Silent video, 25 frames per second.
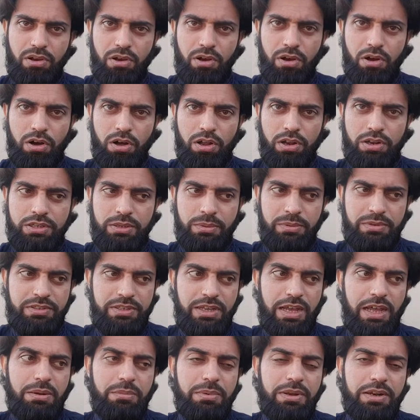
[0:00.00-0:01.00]
और जब
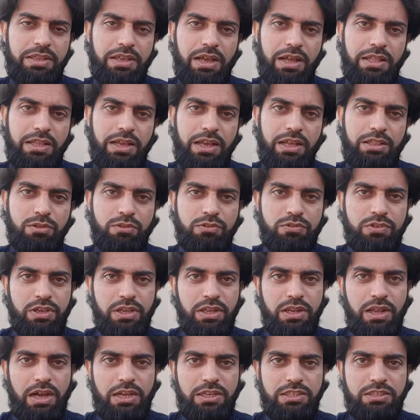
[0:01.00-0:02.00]
इंसान मर जाता है तो
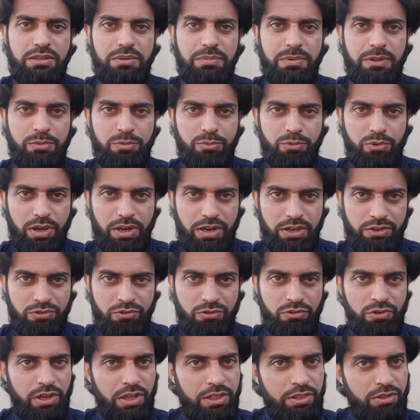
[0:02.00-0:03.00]
उसकी लाश से बदबू आना
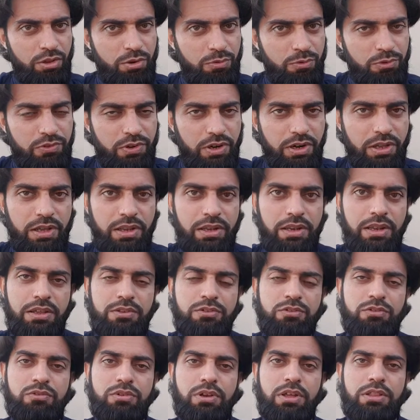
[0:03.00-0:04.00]
शुरू हो जाती है और वो सड़गलना
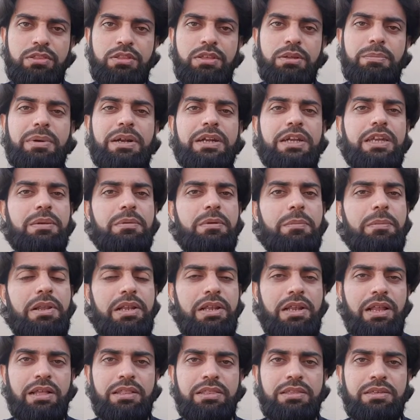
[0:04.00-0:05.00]
शुरू हो जाती है मिट्टी में
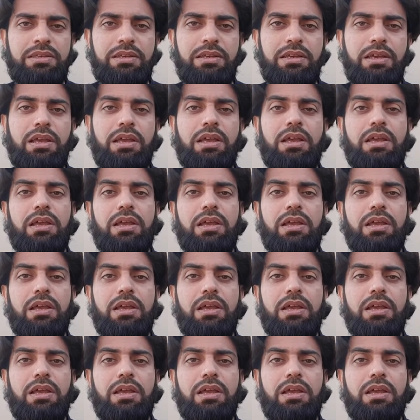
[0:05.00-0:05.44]
मिल जाती है